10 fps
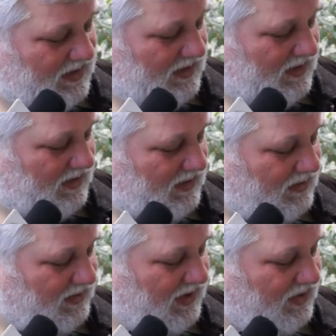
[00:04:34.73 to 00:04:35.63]
E,
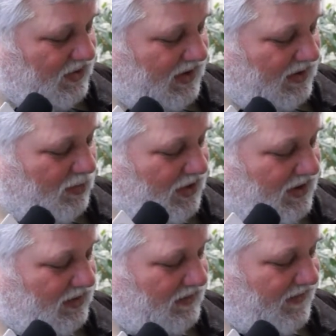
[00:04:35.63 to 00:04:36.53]
te cztery
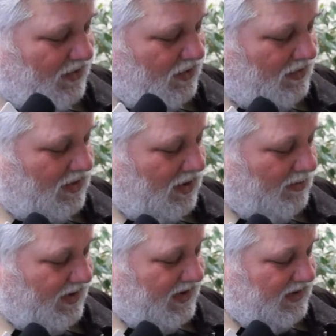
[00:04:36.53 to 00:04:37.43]
monety tworzą
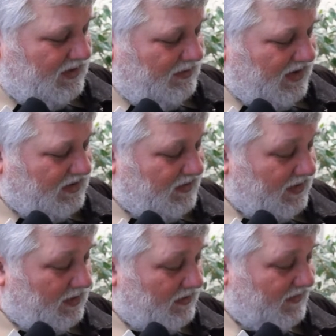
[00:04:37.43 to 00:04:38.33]
komplet, bardzo
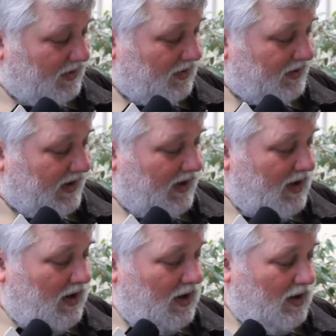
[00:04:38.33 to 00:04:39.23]
ładnie to wygląda.
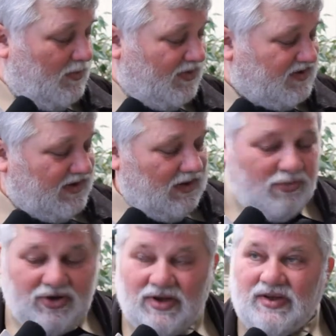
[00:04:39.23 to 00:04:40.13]
E, poza tym
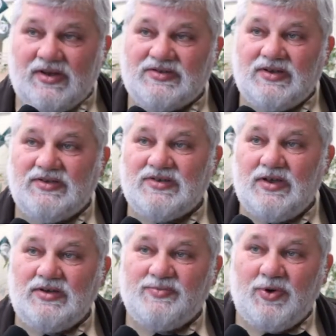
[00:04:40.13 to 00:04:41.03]
moneta z tej
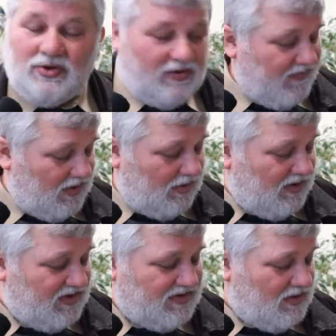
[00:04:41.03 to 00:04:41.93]
serii sportowej to
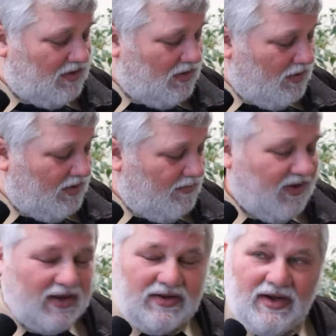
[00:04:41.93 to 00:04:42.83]
jest e,
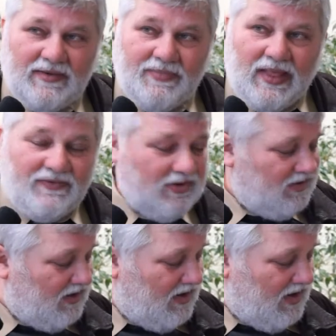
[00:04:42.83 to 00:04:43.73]
Olimpiada w
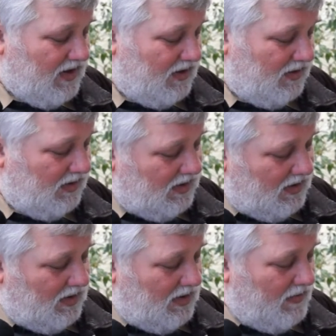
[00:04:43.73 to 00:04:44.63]
Londynie,
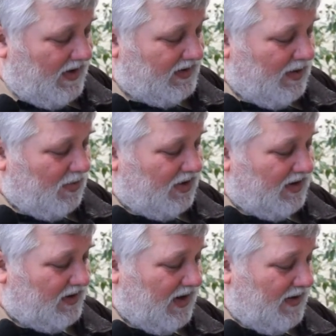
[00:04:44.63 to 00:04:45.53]
ładna
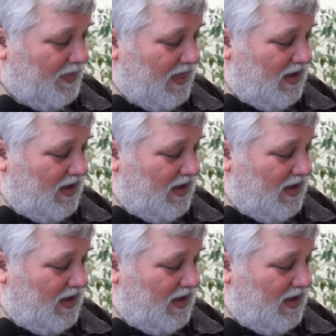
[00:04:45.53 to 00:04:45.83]
moneta.